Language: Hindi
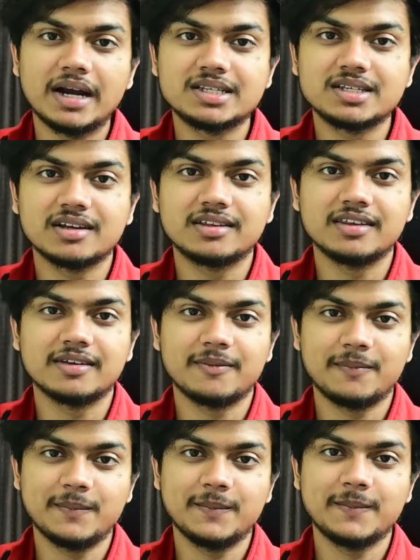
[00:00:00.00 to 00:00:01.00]
बैठ सकते हैं
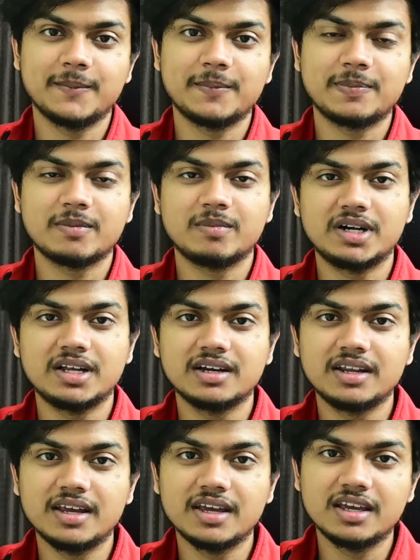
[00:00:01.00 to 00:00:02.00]
बट
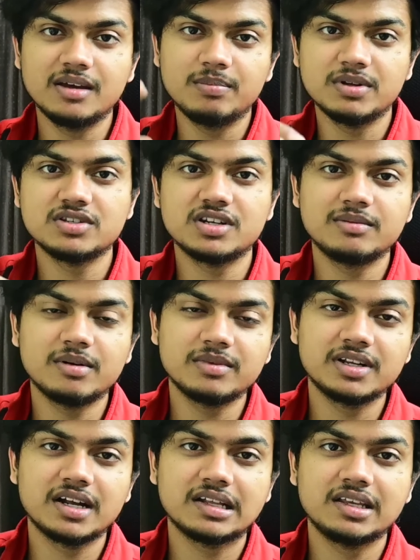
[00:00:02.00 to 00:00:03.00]
अगर एक ही पिंजरे में
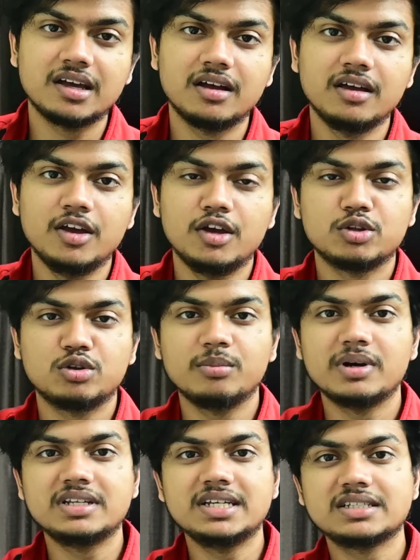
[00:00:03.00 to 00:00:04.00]
हमने रख दिया तो
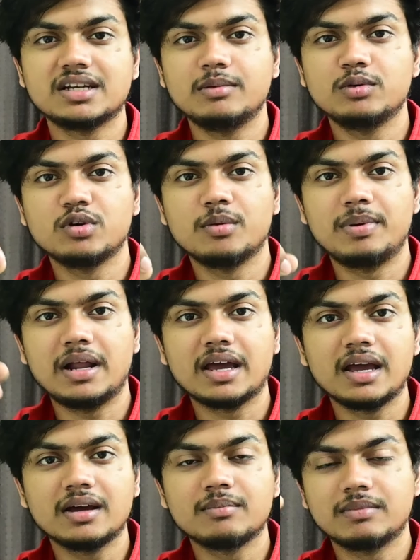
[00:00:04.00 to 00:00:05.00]
बजीज़ का भी उनको
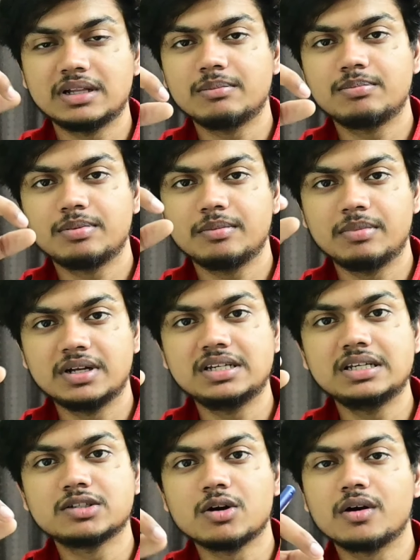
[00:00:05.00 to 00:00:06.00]
प्लगिंग मतलब
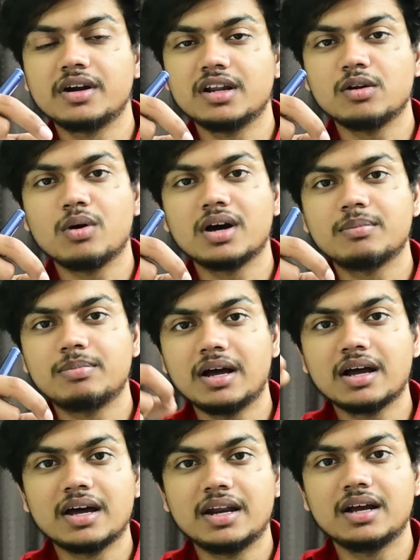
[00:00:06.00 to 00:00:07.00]
बजीज़ कॉकटिल को अगर
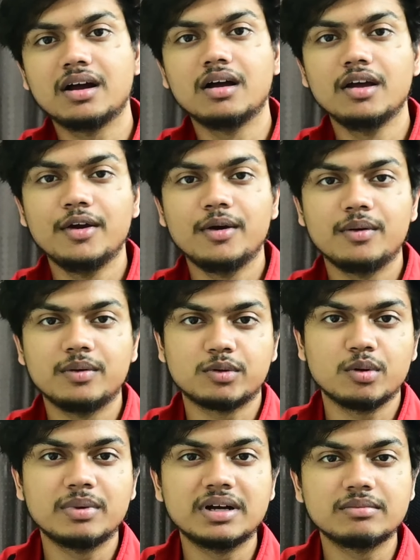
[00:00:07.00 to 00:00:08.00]
प्लग करेगा
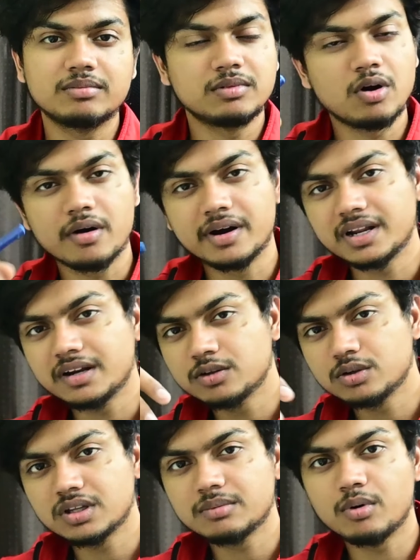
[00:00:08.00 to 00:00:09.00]
तो कॉकटिल
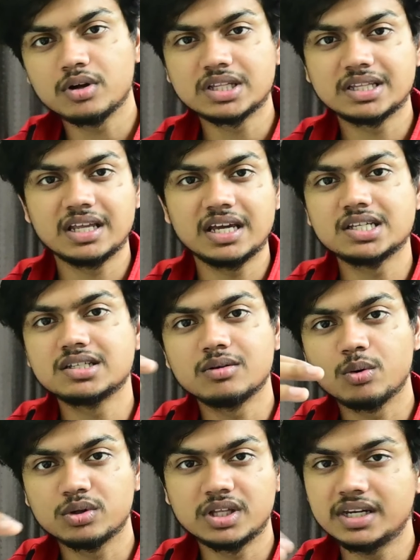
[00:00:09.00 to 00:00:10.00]
इधर उधर बहुत तेज
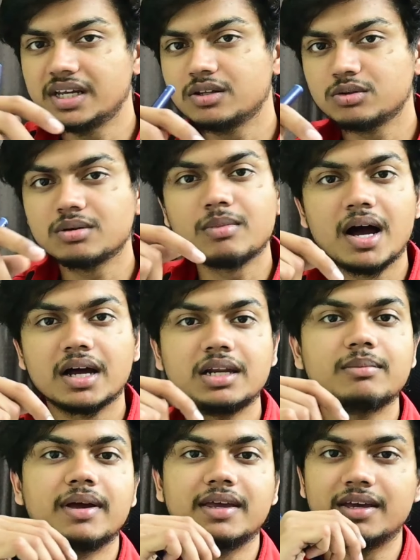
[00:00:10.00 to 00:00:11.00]
होते नहीं इधर उधर भाग
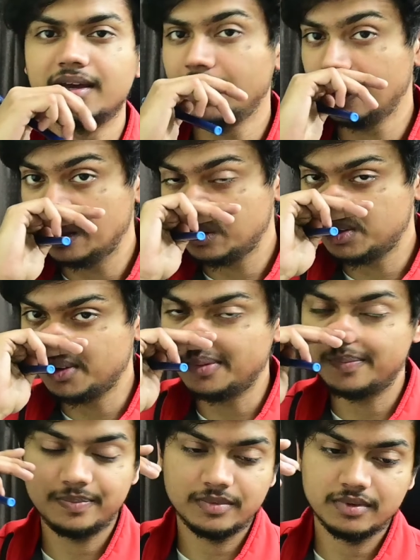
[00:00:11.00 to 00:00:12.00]
नहीं पाएंगे तो